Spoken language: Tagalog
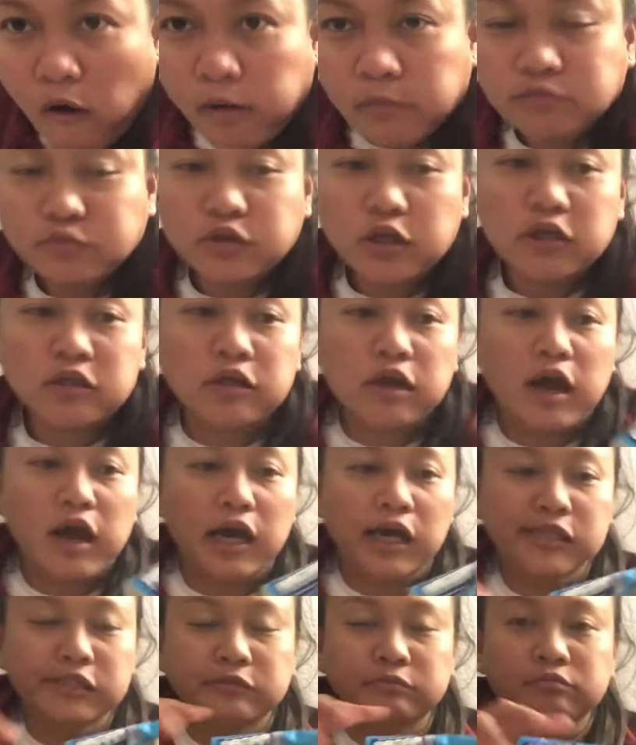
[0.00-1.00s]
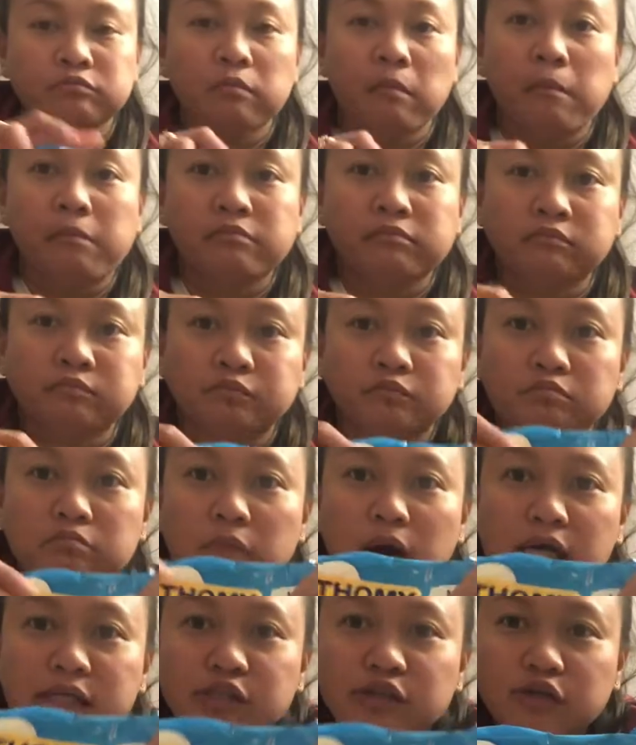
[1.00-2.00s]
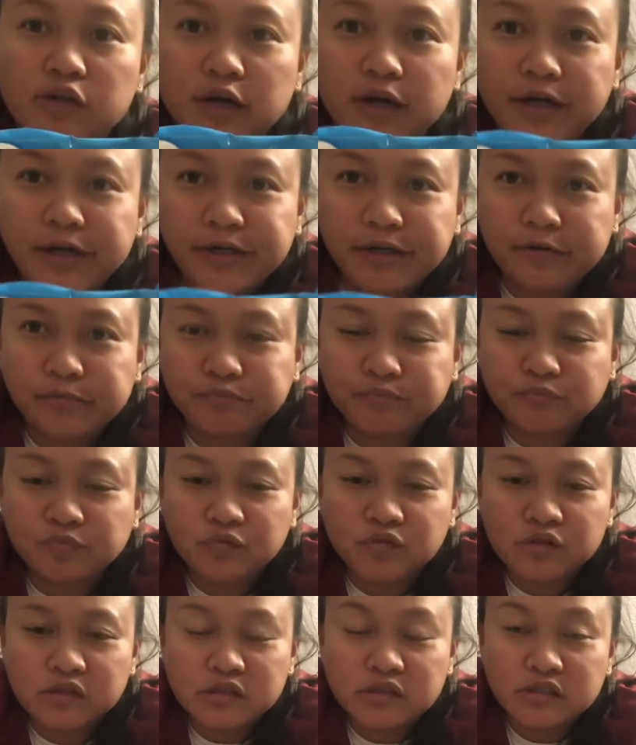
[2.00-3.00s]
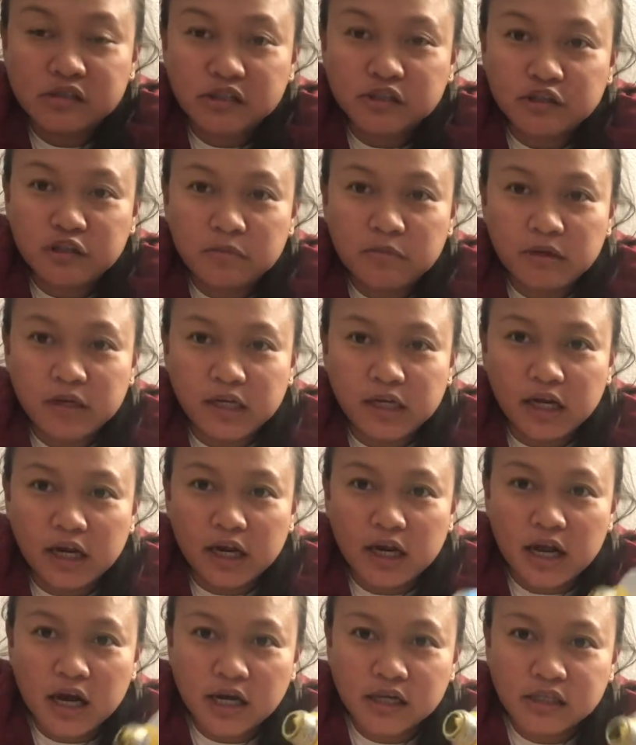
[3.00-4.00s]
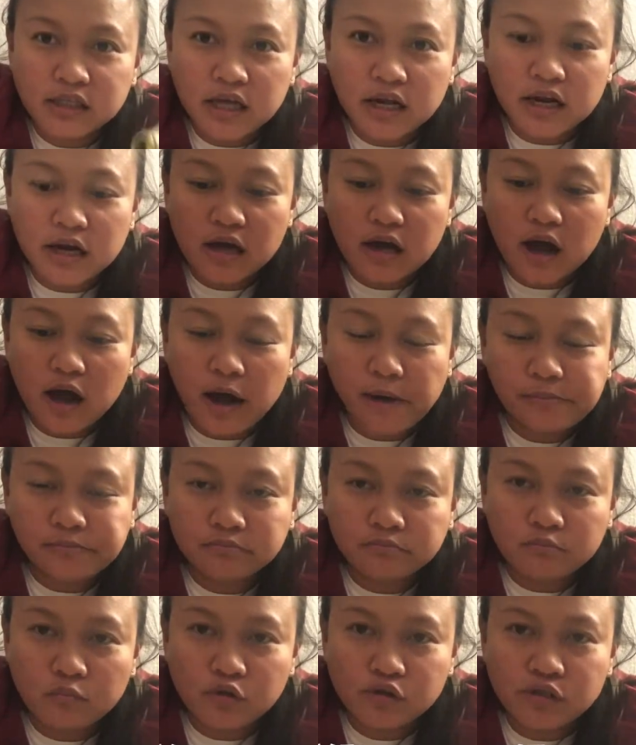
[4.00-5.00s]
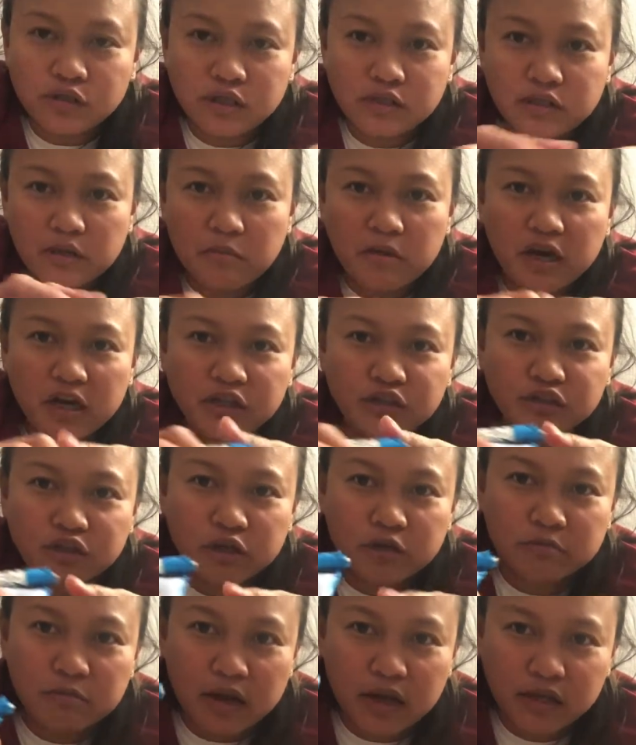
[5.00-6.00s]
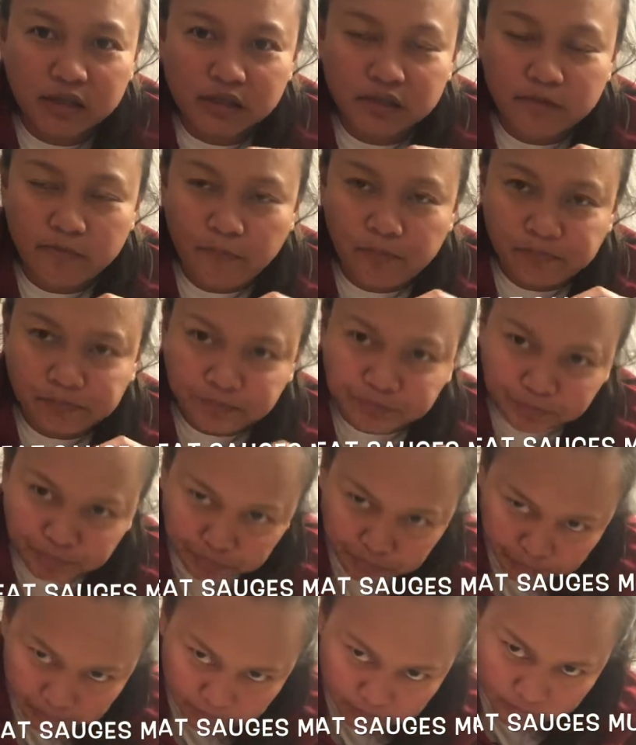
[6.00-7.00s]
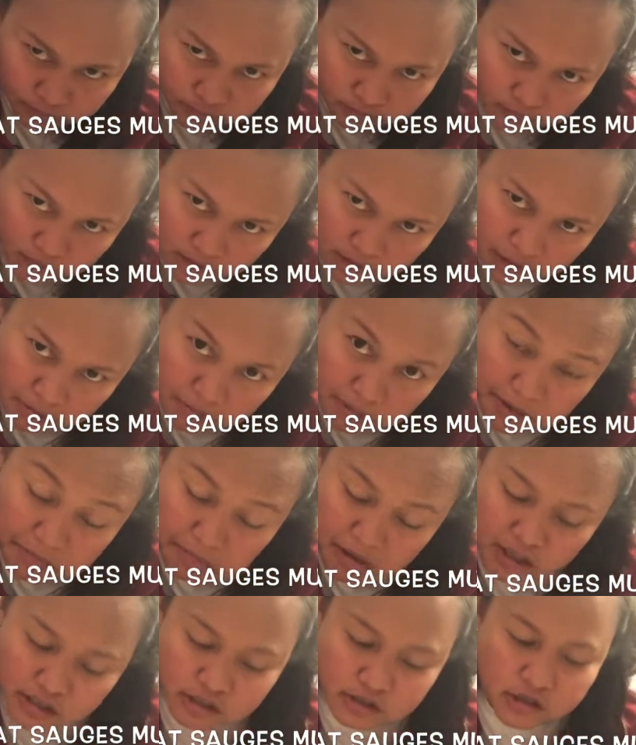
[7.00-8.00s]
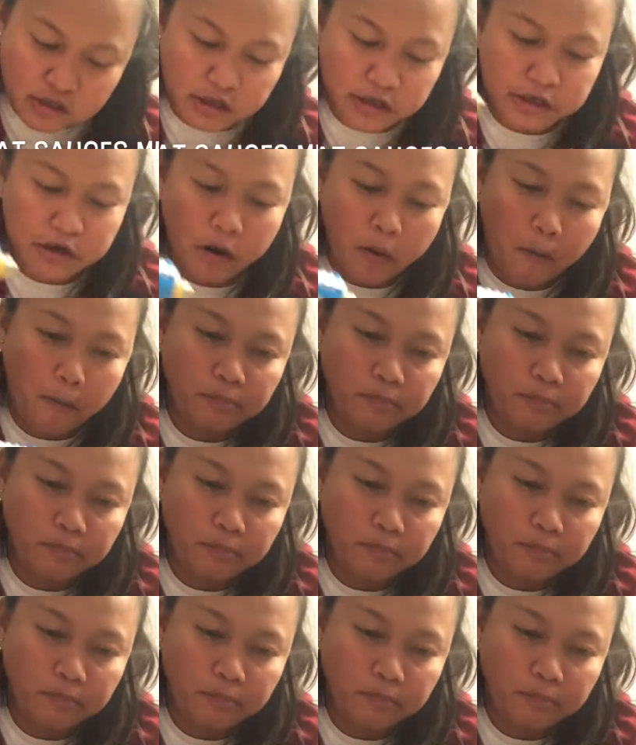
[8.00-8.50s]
And then guys, mustard. Sa Germany, kailangan talaga, mostly sa mga Germans, may mustard.